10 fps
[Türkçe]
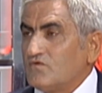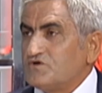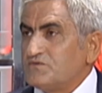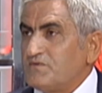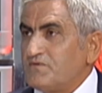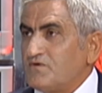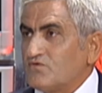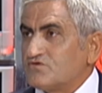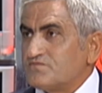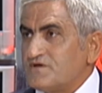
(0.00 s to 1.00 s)
20 bine
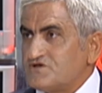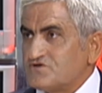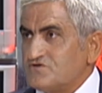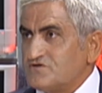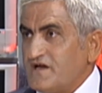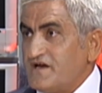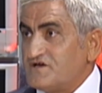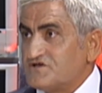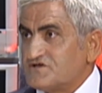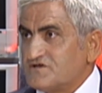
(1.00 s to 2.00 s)
30 bine çıkıyor
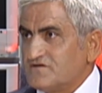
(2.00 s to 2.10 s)
enerjisi.